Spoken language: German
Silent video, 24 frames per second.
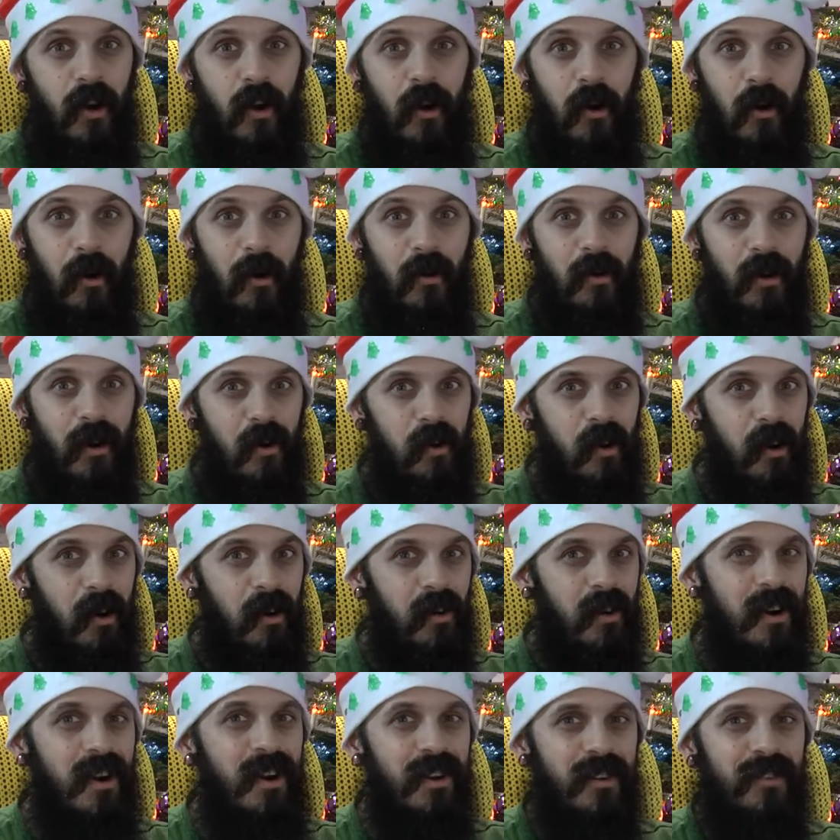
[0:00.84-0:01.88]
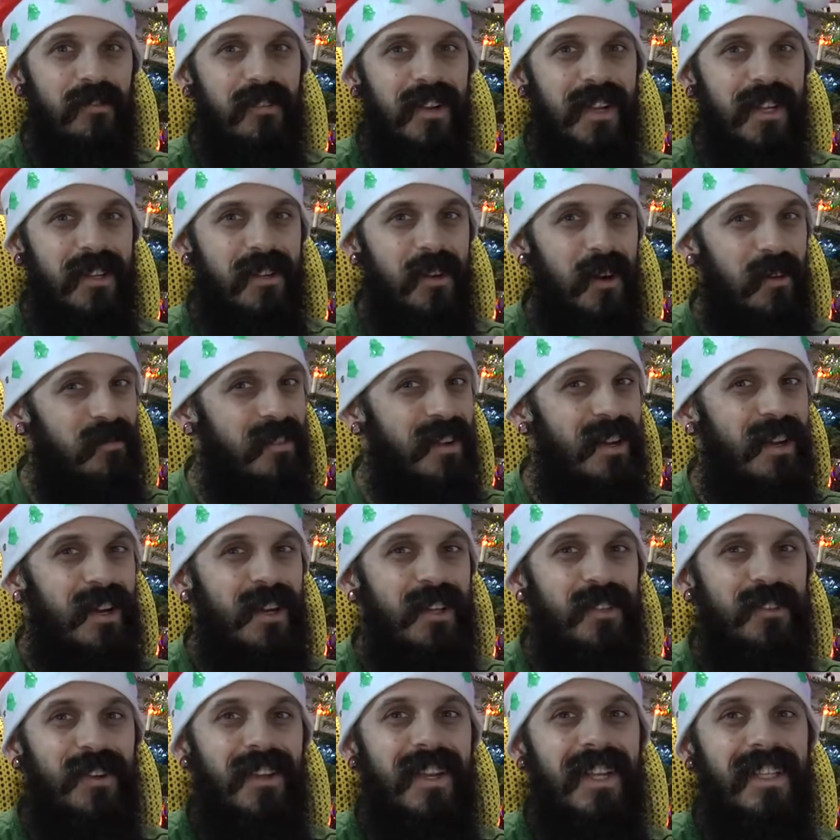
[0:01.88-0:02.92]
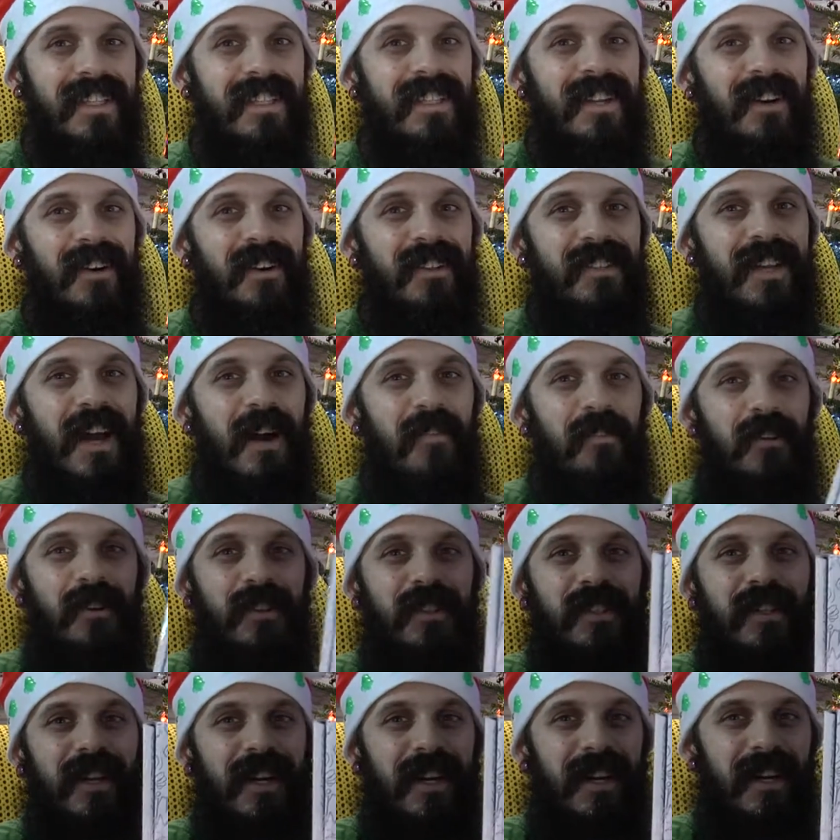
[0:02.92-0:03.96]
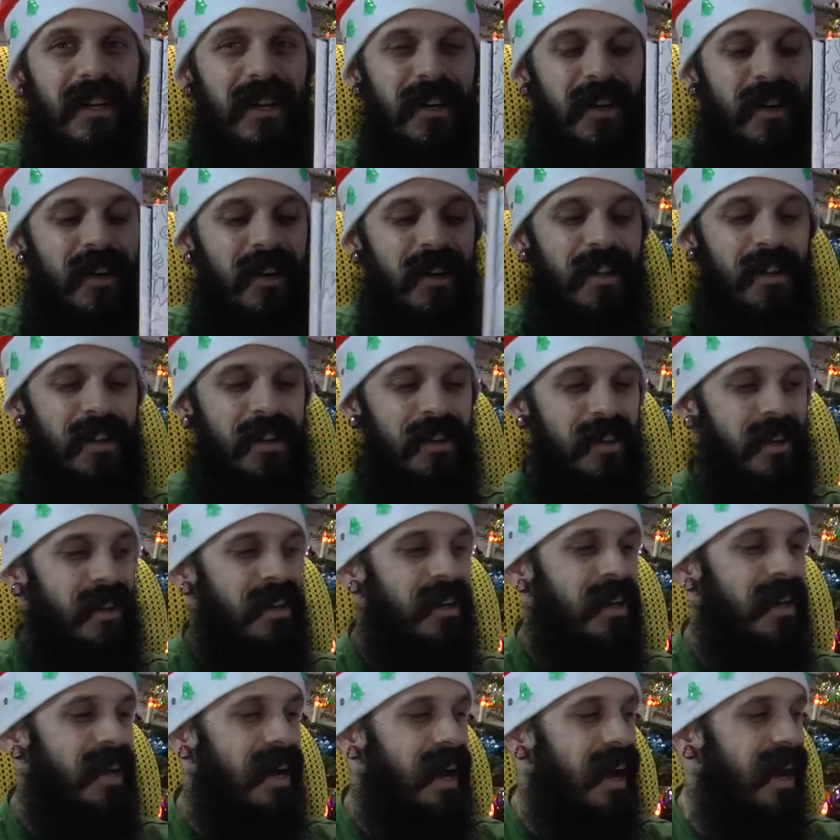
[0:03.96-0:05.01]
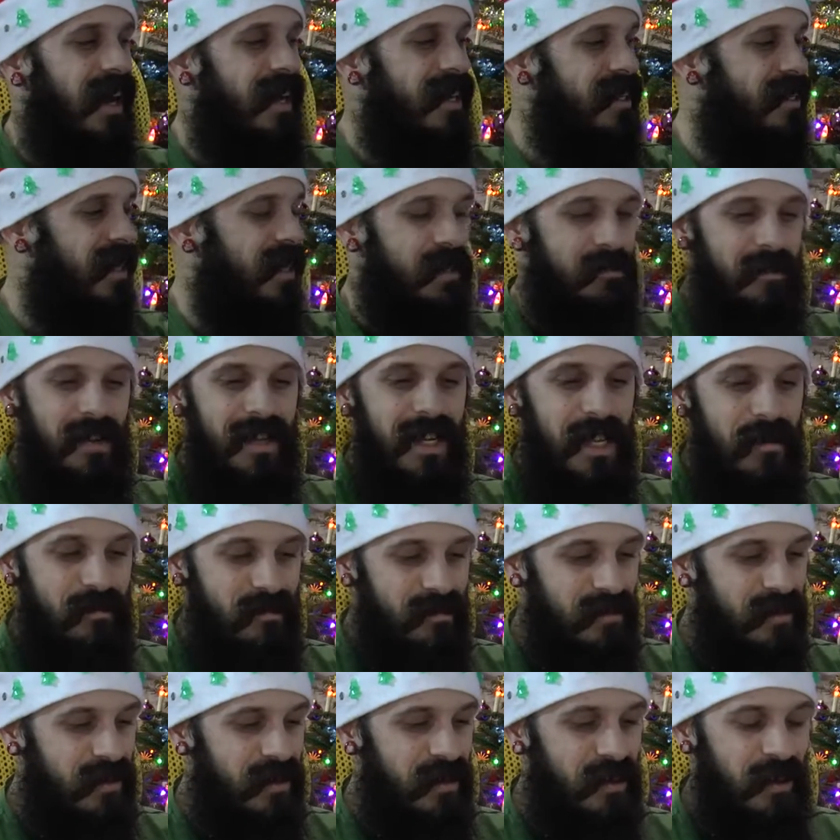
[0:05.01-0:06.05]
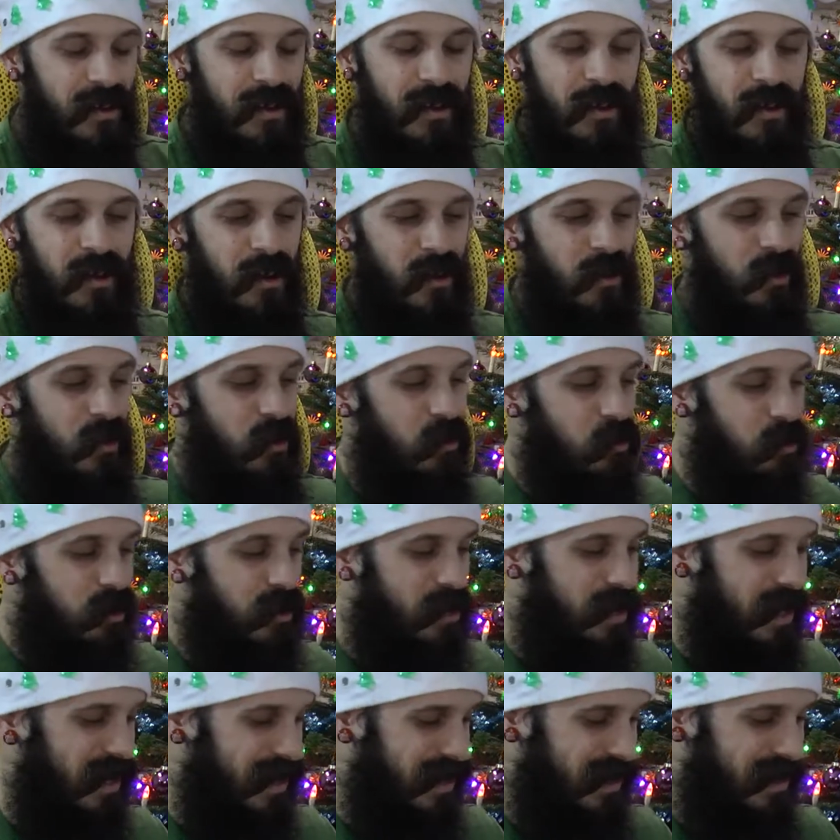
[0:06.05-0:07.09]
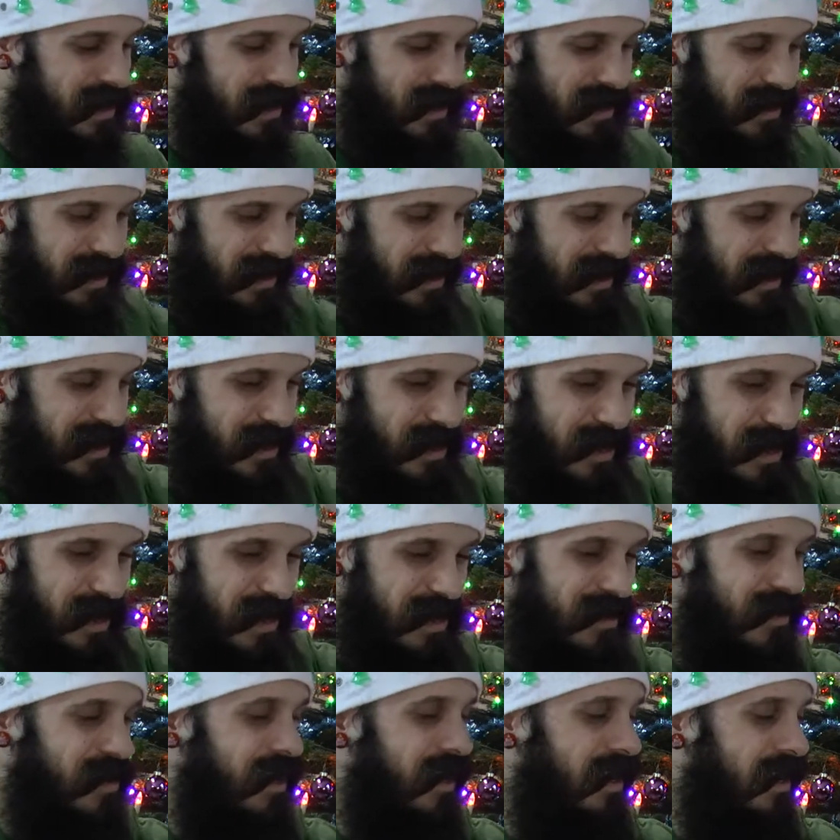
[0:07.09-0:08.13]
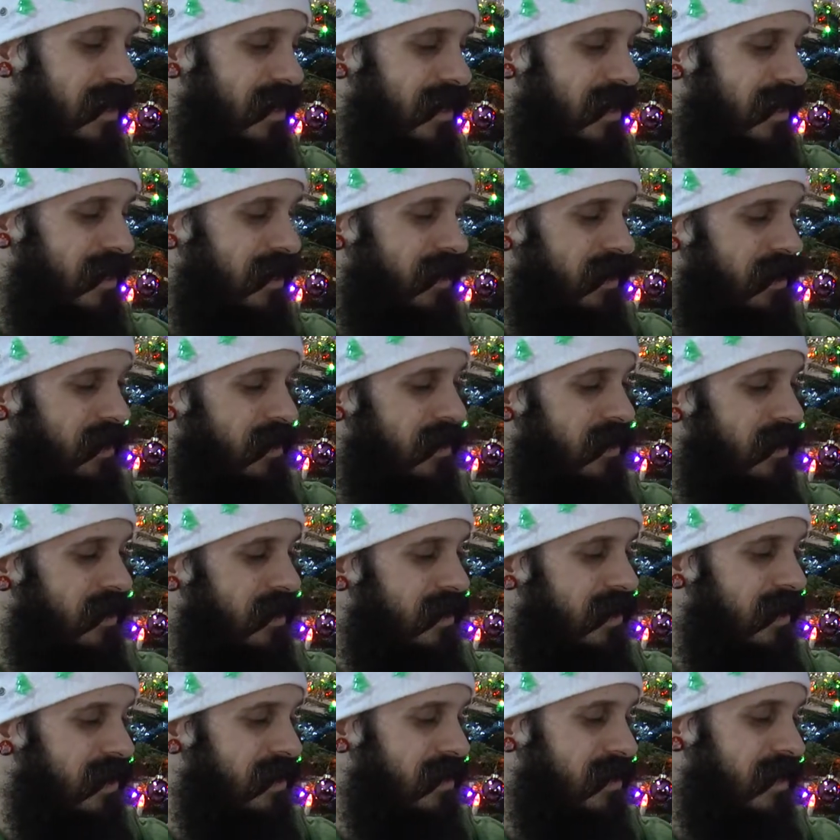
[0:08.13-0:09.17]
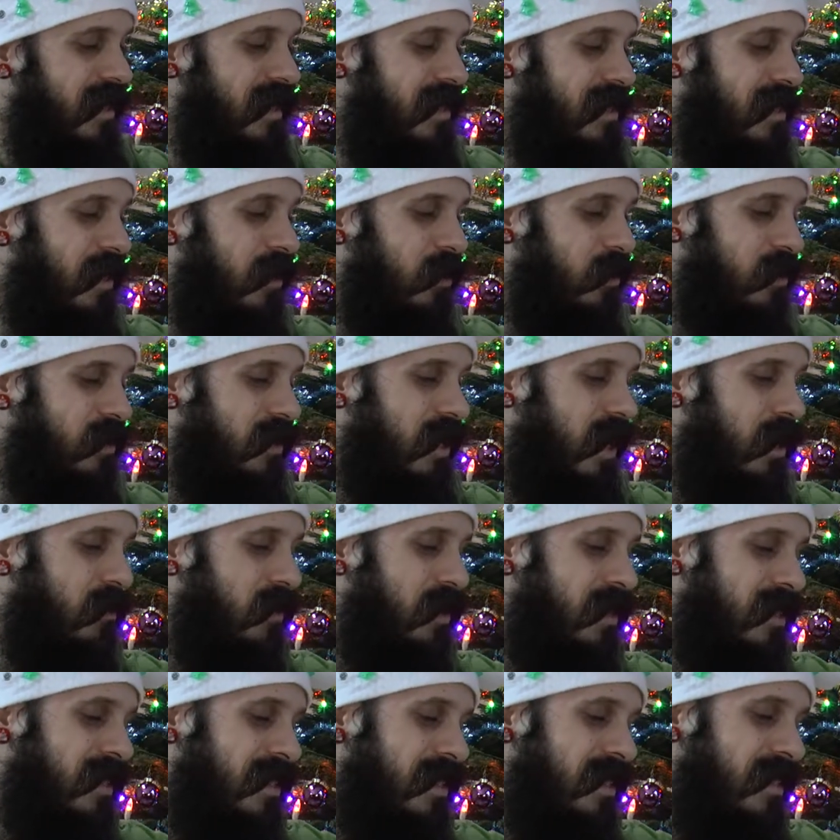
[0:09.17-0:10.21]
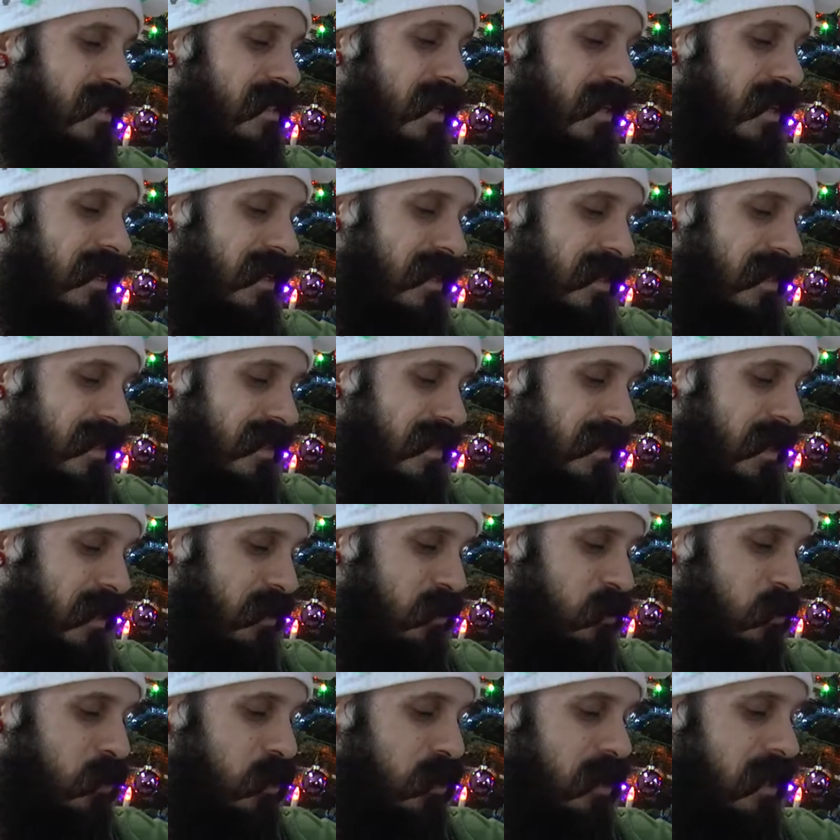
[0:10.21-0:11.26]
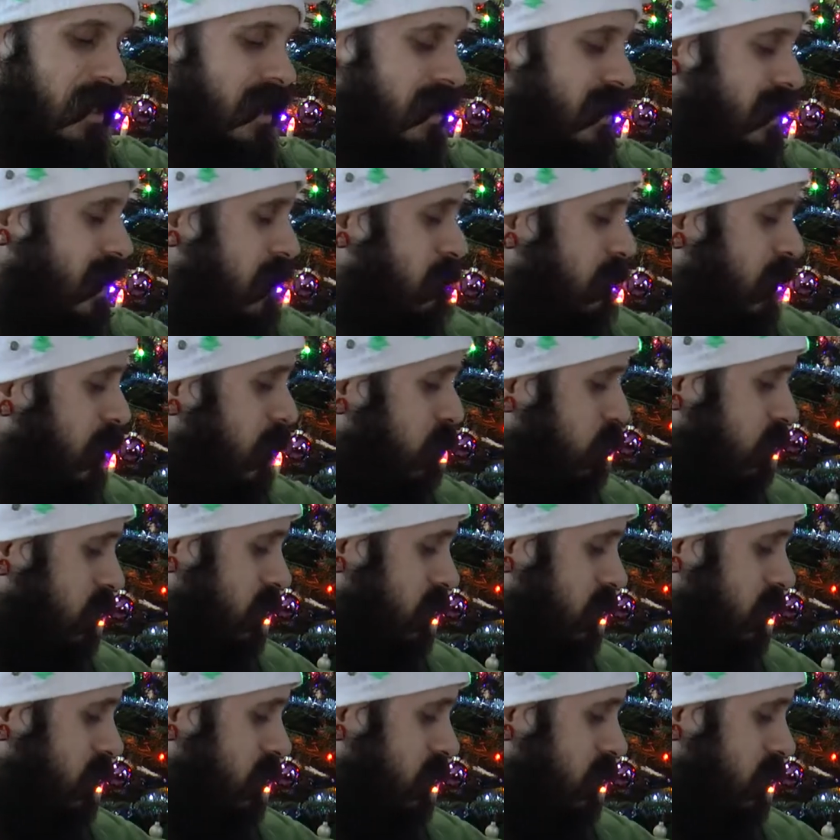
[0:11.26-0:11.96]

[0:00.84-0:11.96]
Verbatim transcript: Ho, ho, ho und willkommen zur letzten Ausgabe unserer allseits beliebten Loot Chest. Das hier ist ja, da es die letzte Ausgabe ist dieses Jahr, natürlich die Dezember Loot